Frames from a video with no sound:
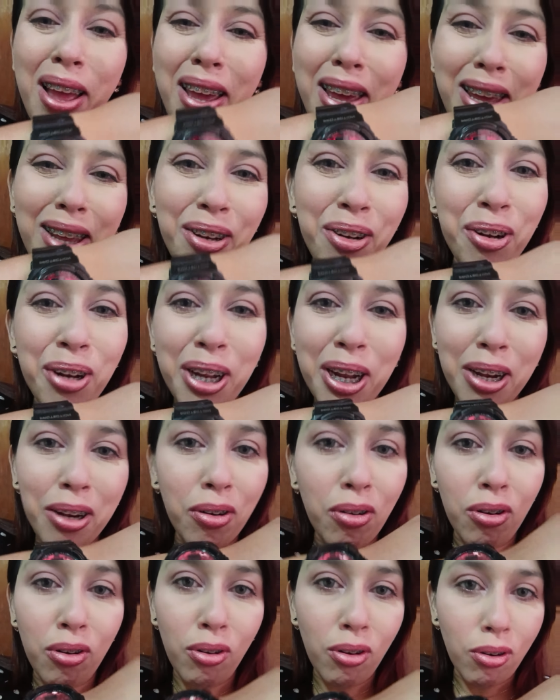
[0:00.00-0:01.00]
Ignoren el
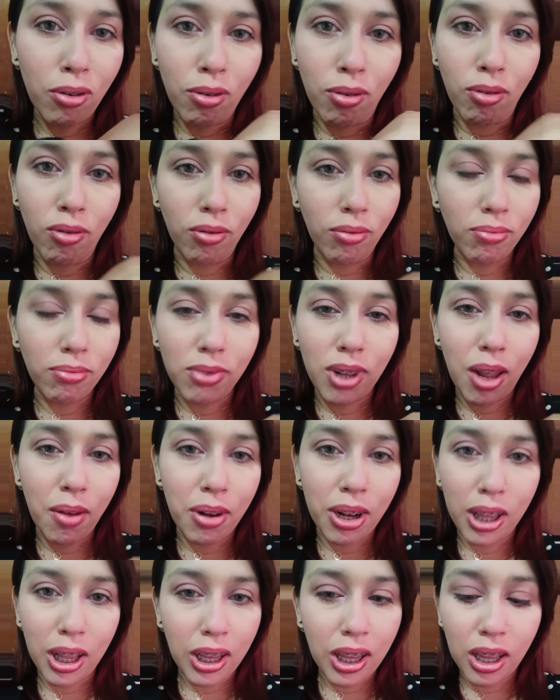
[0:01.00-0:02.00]
color rojo, la
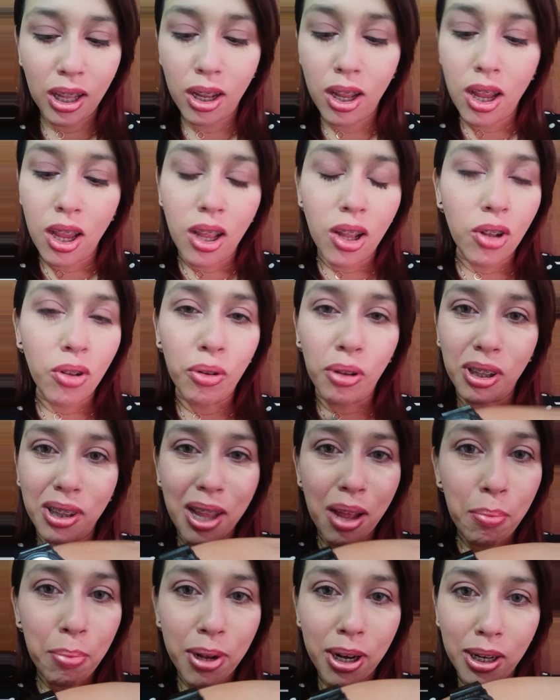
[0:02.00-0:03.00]
verdad que no
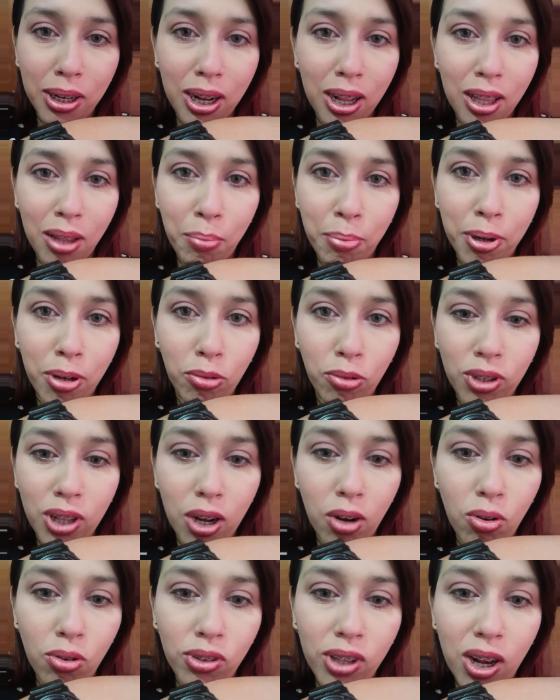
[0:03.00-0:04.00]
estaba para nada para
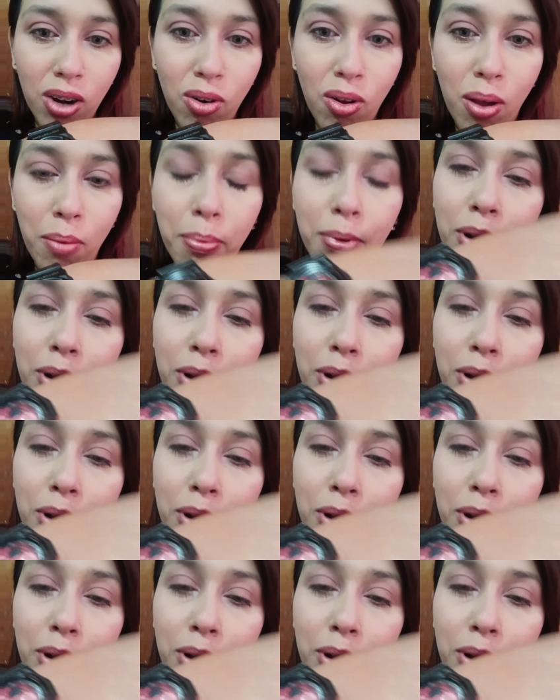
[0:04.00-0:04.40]
usar cosas rojas,